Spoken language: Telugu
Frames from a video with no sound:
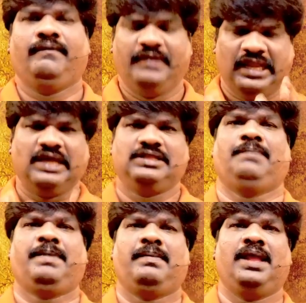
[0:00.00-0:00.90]
వీళ్ళకి
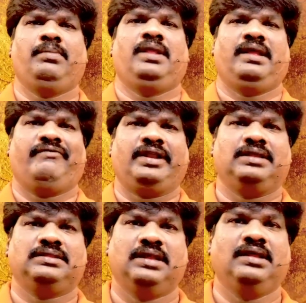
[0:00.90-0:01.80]
తప్ప బైబిల్
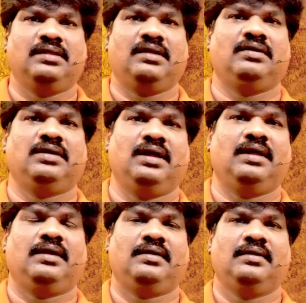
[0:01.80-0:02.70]
ఎవరికి తెలియదు అన్నట్టుగా
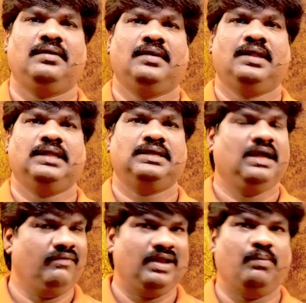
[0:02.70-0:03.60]

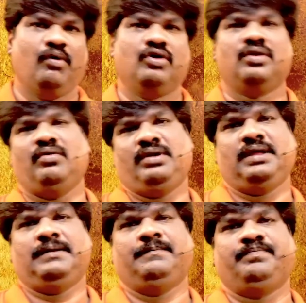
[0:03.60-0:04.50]
వీళ్ళ బోధలు
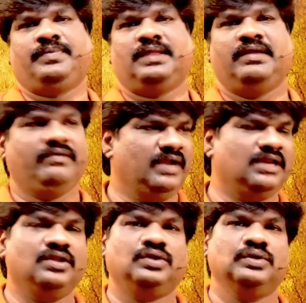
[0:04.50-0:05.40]
ఉంటాయి
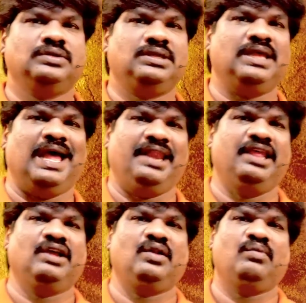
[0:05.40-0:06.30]
వీటిని చూసి
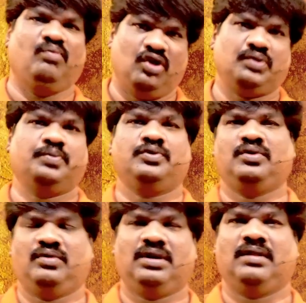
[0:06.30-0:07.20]
అనేకులు
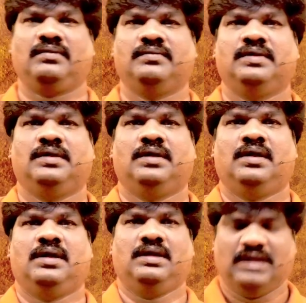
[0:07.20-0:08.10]
మోసపోతూ ఉంటారు
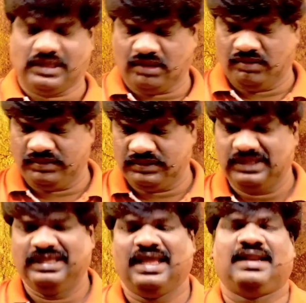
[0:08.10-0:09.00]
అసలు
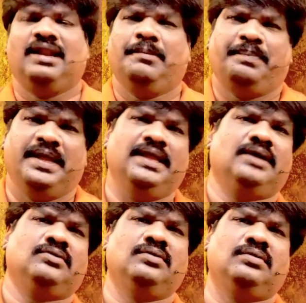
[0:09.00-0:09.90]
ఈ ఎర్రన
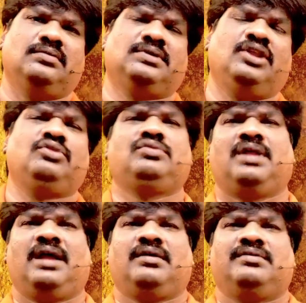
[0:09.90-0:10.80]
పెయ్యకు క్రీస్తు
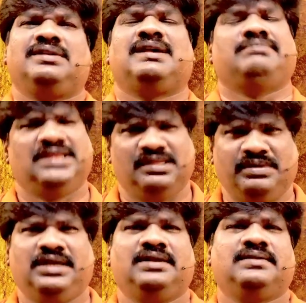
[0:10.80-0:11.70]
రాకడకు సంబంధం
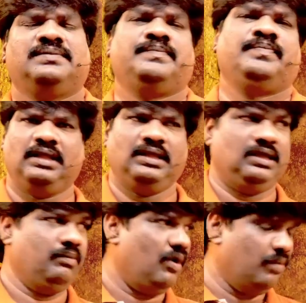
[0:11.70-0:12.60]
ఏంటి ఈ
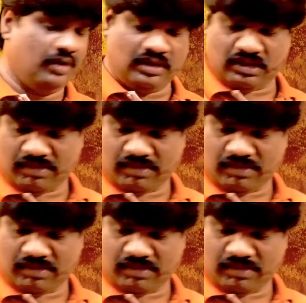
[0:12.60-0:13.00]
బాబురావు గారు